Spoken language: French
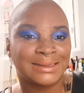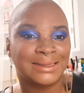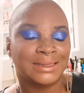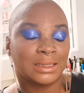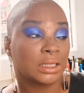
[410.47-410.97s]
le
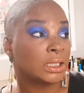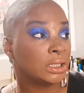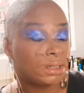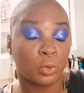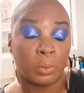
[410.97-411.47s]
délire.
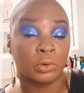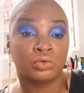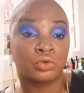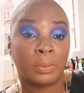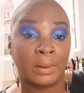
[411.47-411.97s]
Et je comprends
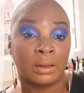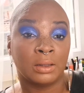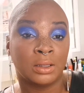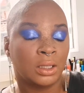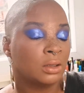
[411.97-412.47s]
toujours pas.
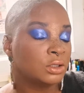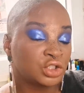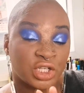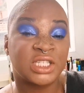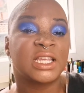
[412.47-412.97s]
Hein.
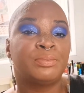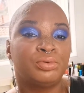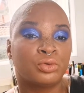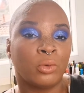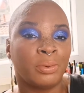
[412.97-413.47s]
J'essaye
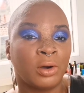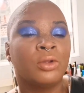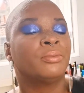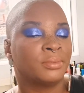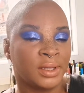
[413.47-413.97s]
plus de
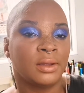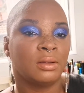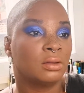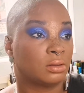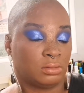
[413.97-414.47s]
comprendre, mais